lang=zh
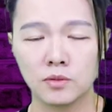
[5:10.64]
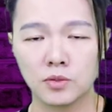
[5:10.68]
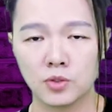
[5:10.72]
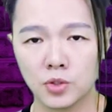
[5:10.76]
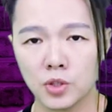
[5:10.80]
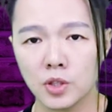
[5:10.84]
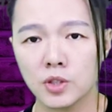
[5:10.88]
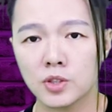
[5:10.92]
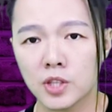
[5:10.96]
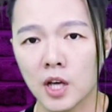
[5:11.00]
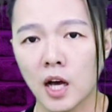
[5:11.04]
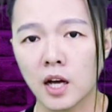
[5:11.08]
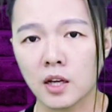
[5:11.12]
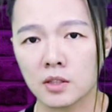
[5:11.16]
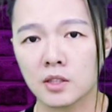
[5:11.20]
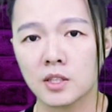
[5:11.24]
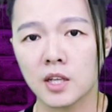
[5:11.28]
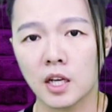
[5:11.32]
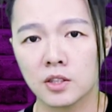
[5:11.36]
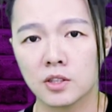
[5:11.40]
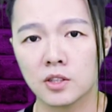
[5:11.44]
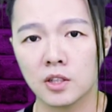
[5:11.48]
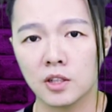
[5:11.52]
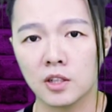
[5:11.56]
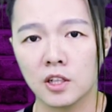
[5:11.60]
这场
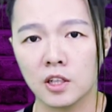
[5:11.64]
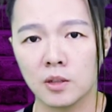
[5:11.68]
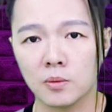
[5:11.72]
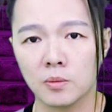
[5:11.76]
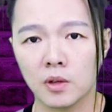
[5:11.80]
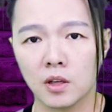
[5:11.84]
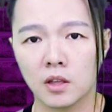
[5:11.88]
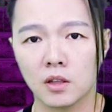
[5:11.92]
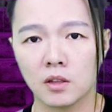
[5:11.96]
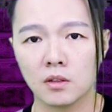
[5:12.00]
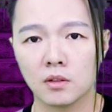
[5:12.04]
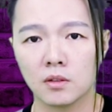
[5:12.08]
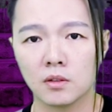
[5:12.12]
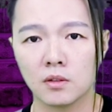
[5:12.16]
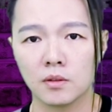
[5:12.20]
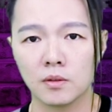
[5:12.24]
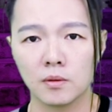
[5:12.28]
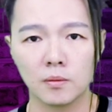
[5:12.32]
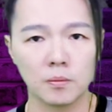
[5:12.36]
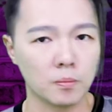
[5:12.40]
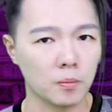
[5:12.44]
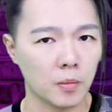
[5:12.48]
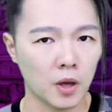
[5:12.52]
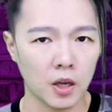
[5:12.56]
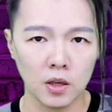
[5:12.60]
战争里面
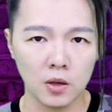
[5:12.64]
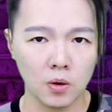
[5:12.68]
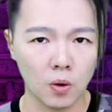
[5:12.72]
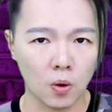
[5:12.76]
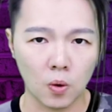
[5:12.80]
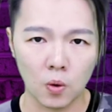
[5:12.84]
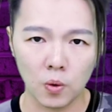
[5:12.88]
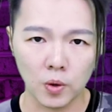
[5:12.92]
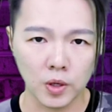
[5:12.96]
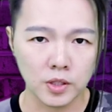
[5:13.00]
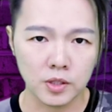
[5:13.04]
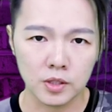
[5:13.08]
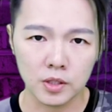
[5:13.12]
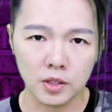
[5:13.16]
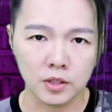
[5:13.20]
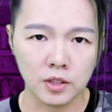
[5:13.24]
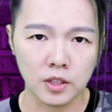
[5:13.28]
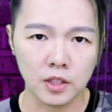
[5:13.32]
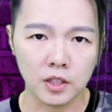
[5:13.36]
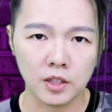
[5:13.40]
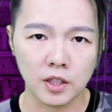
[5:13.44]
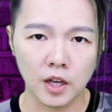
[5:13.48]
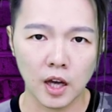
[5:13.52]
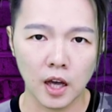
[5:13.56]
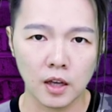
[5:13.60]
没有灰色
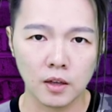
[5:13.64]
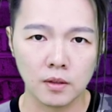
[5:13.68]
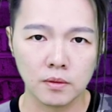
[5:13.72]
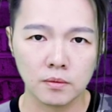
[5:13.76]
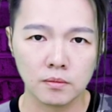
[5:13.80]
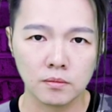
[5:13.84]
地带，